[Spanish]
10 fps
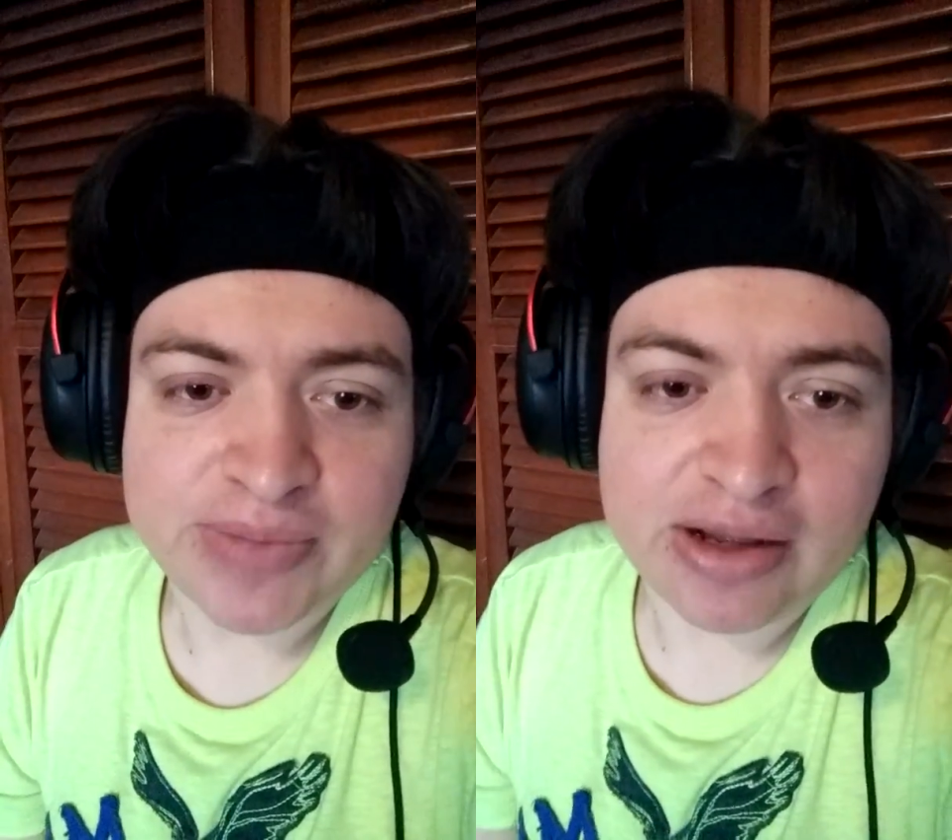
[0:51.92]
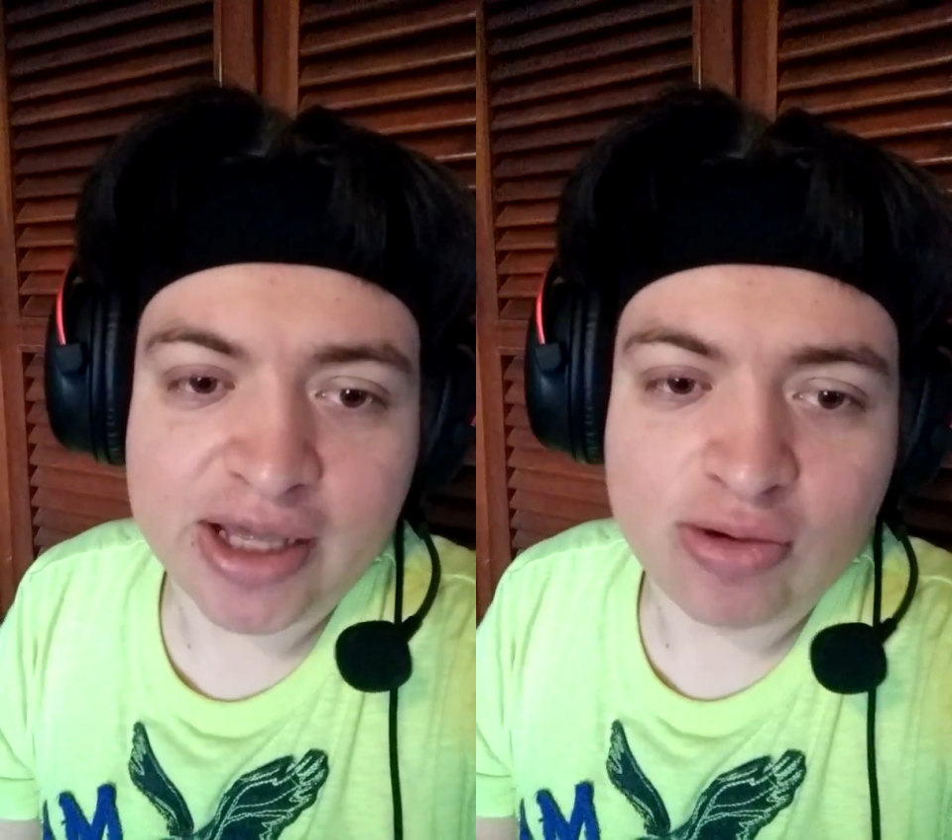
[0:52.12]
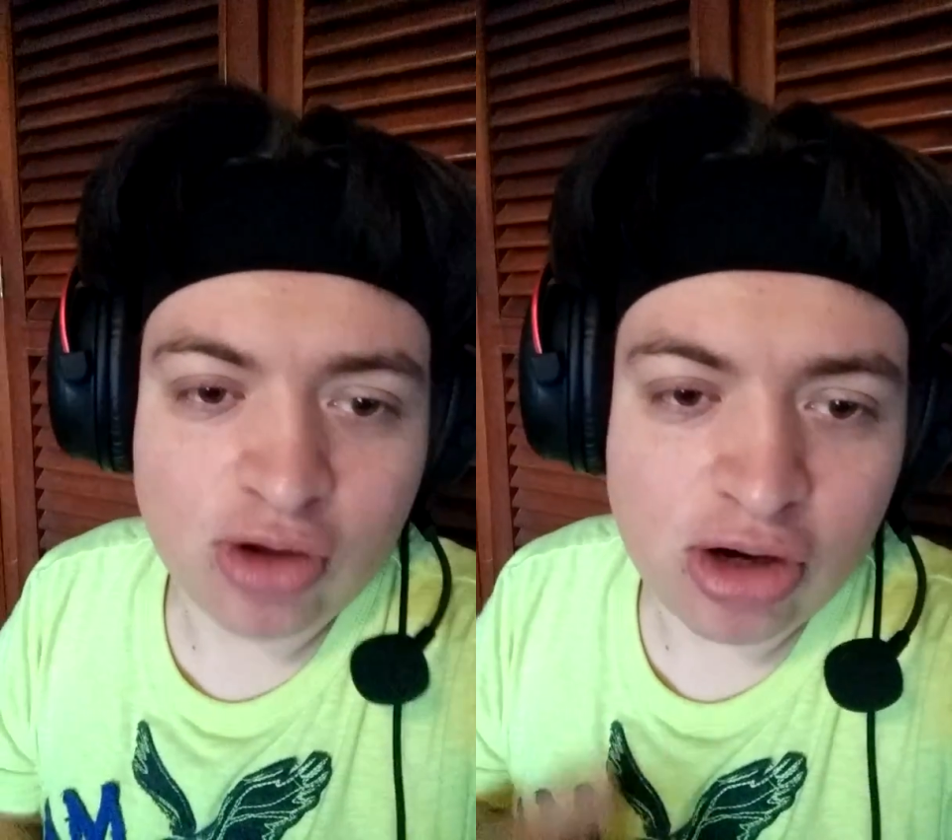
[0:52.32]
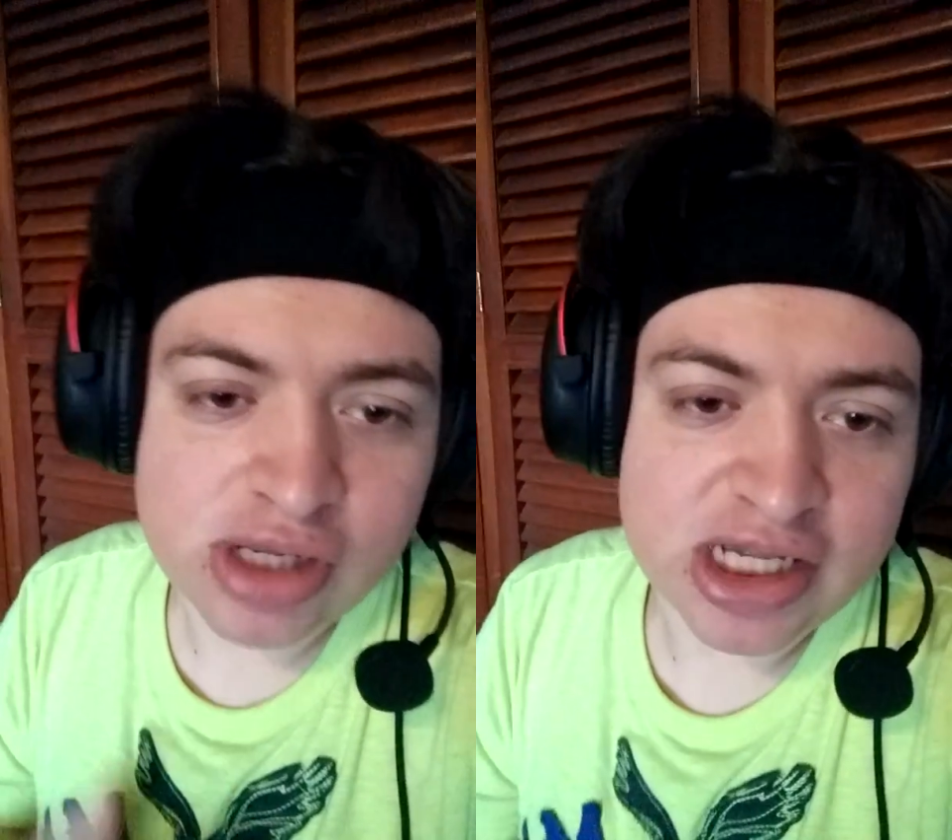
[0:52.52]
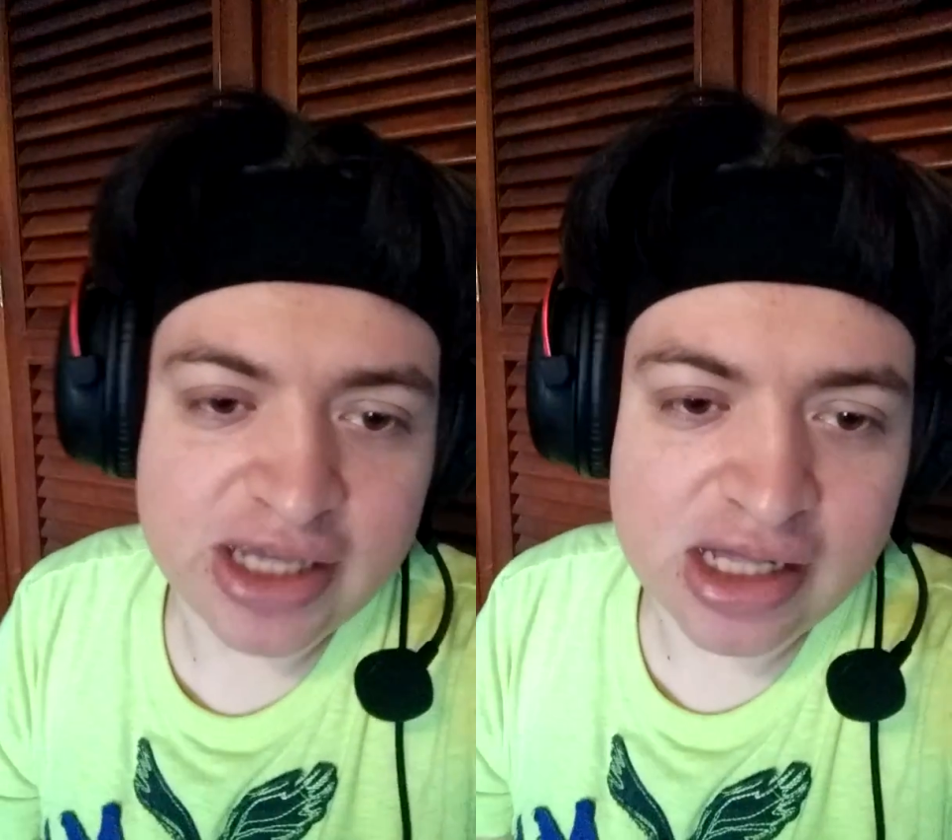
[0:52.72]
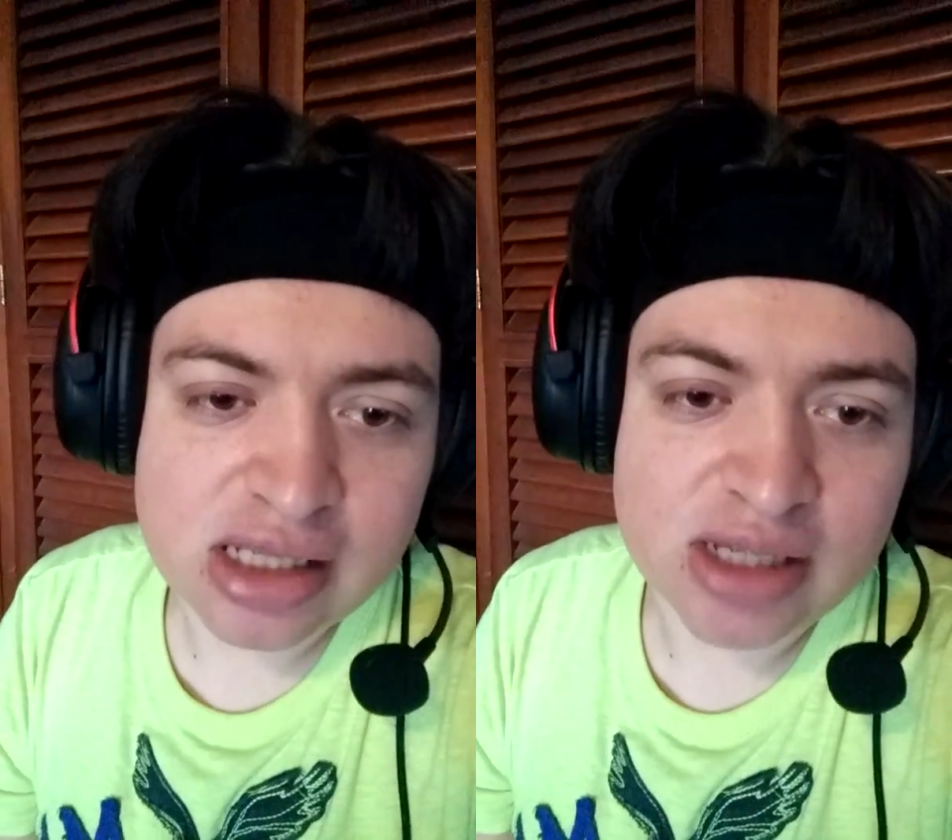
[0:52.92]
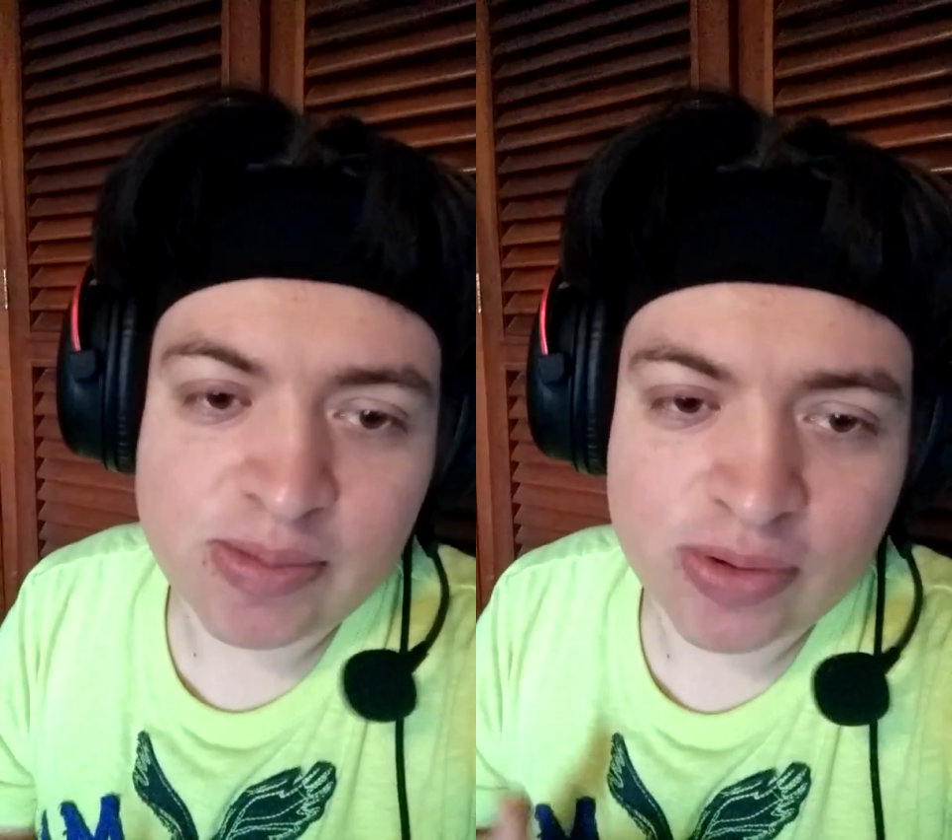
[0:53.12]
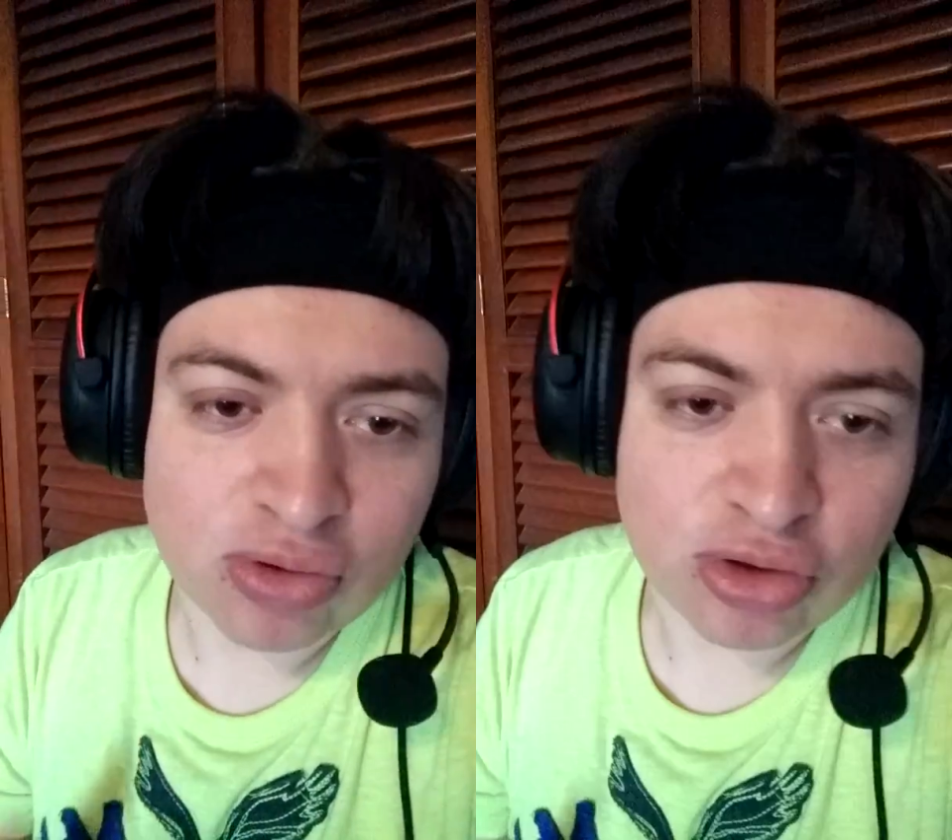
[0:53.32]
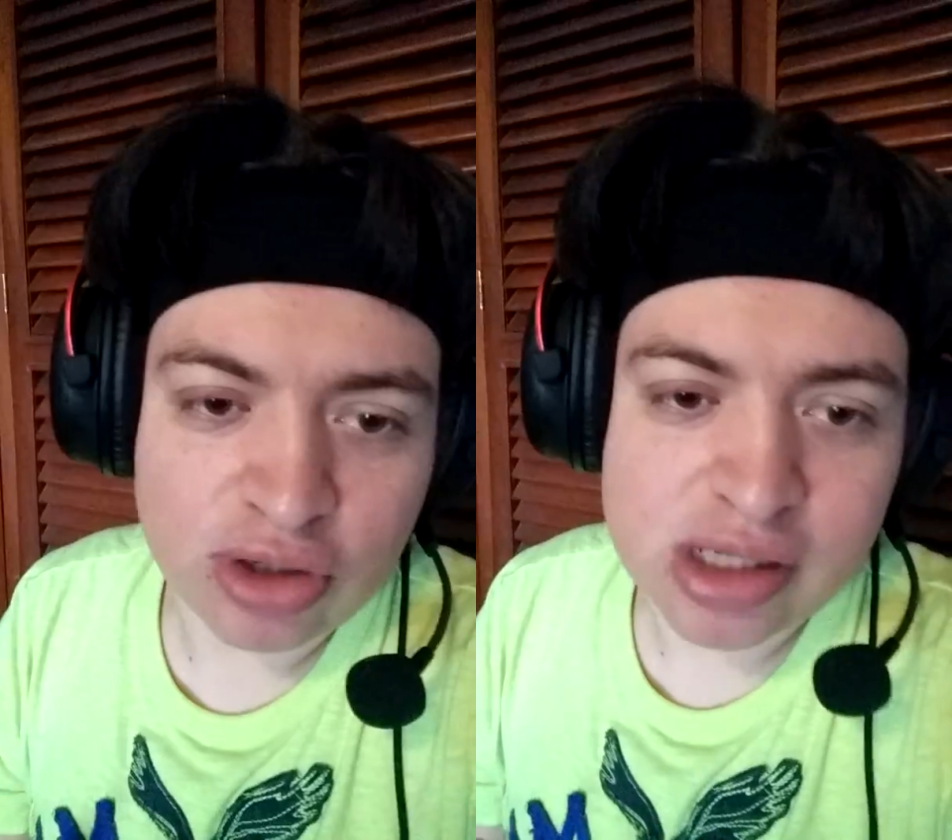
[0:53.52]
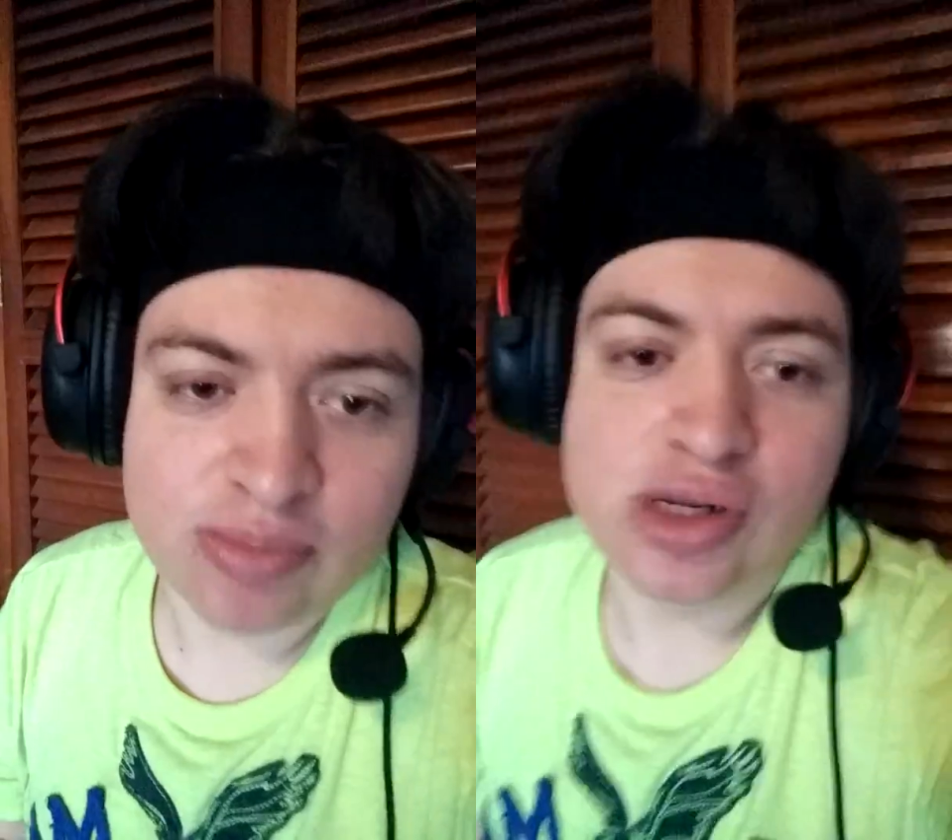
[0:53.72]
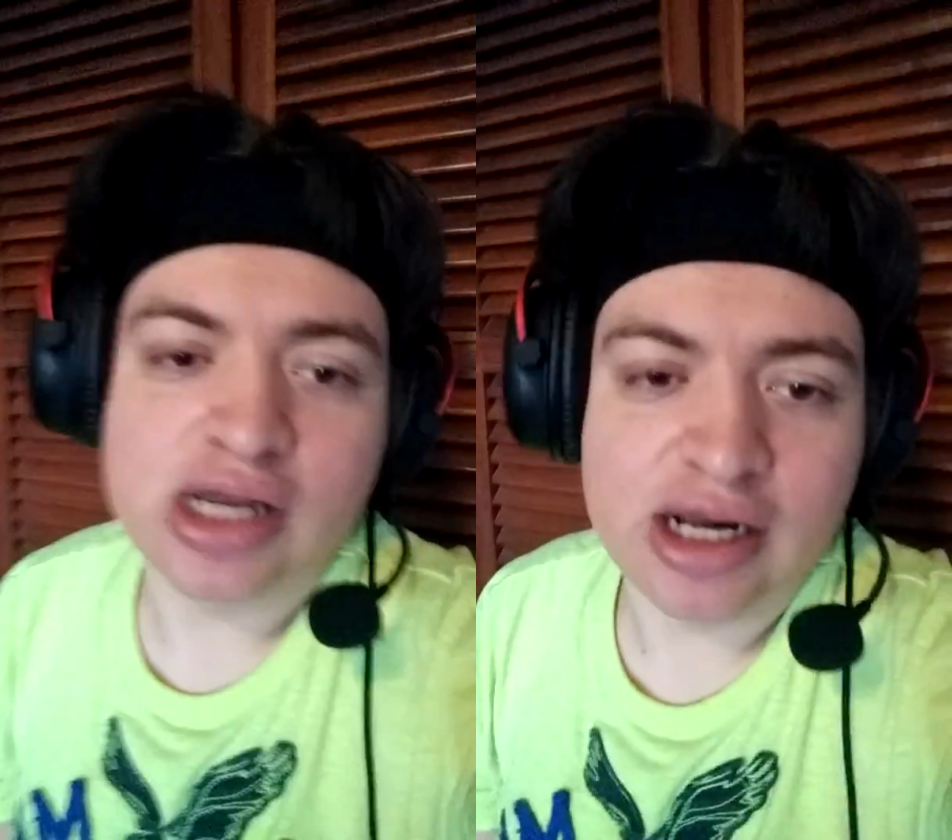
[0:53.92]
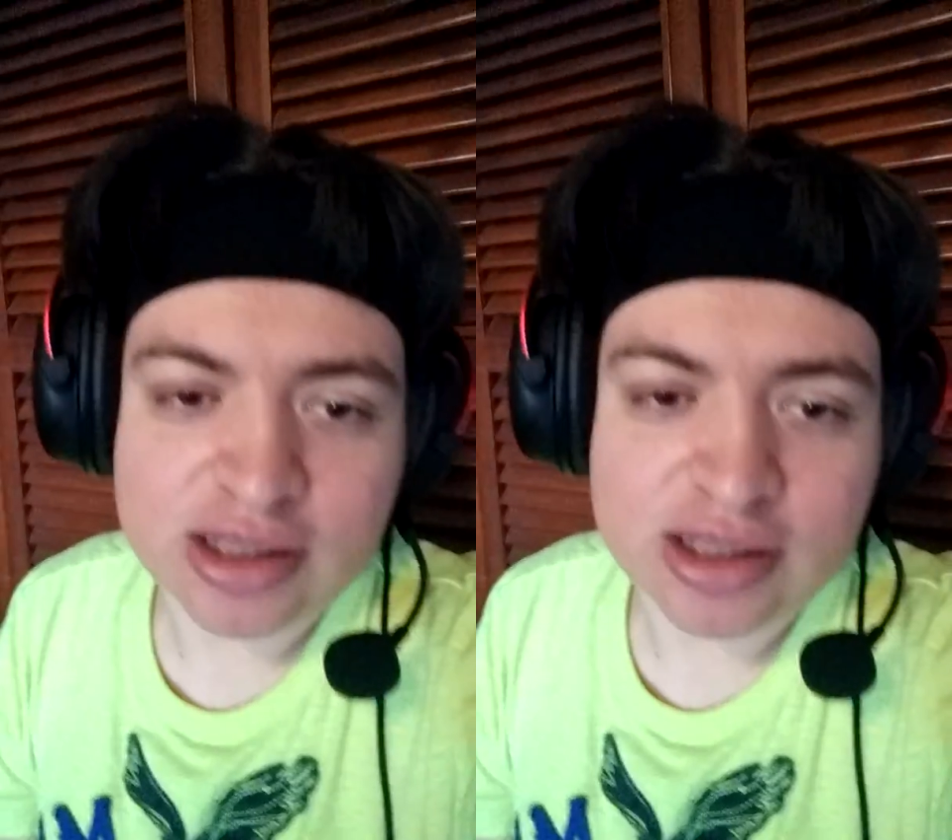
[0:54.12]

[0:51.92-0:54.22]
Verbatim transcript: eh, uno de los DJs y productores de música